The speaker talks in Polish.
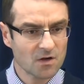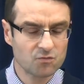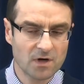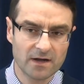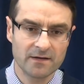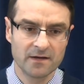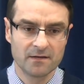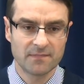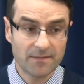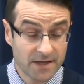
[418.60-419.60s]
która
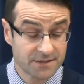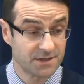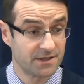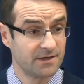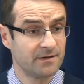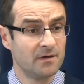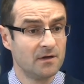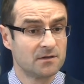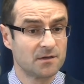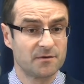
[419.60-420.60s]
mam nadzieję
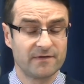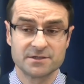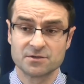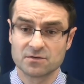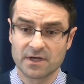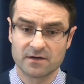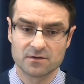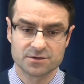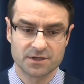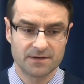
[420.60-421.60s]
doprowadzi do
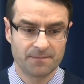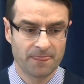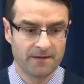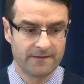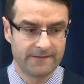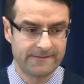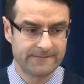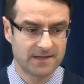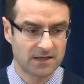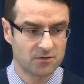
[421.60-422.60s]
tego, że
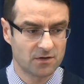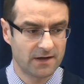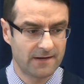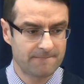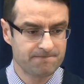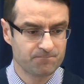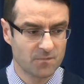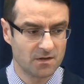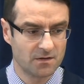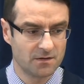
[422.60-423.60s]
e, ta droga,
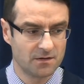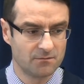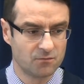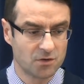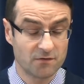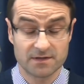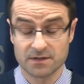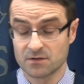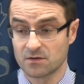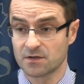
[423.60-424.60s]
e, budowa
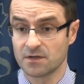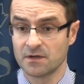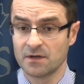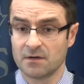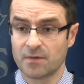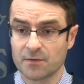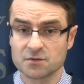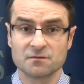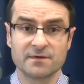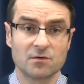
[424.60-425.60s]
tej drogi po
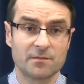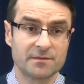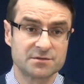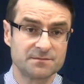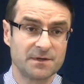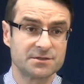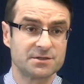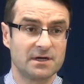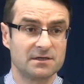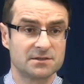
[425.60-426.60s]
prostu w Europie
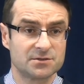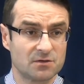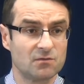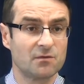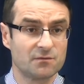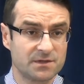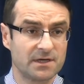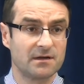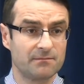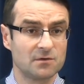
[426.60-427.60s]
przyspieszy, a ze szczególnym
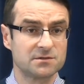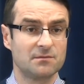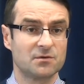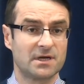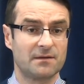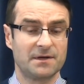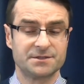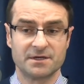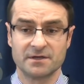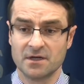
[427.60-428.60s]
uwzględnieniem Polski,
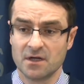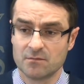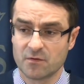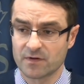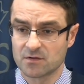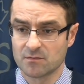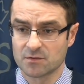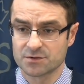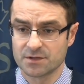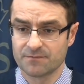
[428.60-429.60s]
Podkarpacia, bo
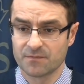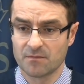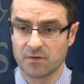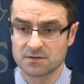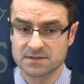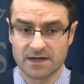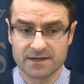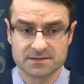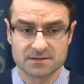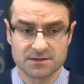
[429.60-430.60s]
wiadomo, że Polska
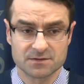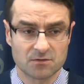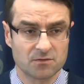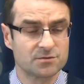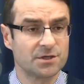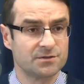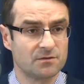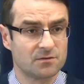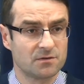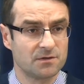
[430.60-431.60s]
jest istotną
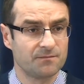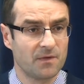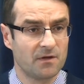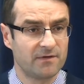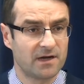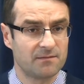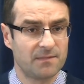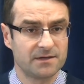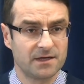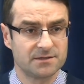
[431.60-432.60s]
częścią drogi Via
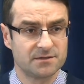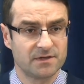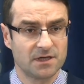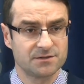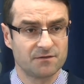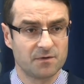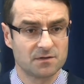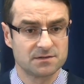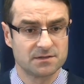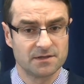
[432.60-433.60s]
Carpatia, jest 19 w
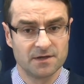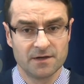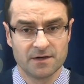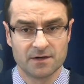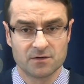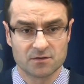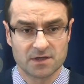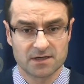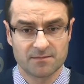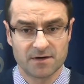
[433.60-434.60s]
Polsce, to
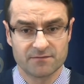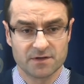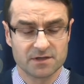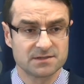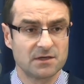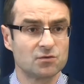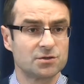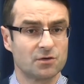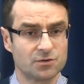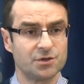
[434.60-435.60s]
tak naprawdę jeden z
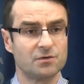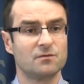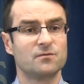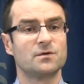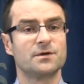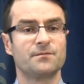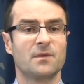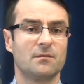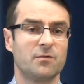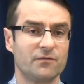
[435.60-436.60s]
najdłuższych odcinków, który
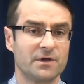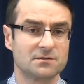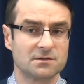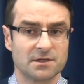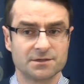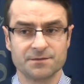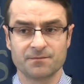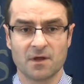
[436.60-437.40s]
powinien zostać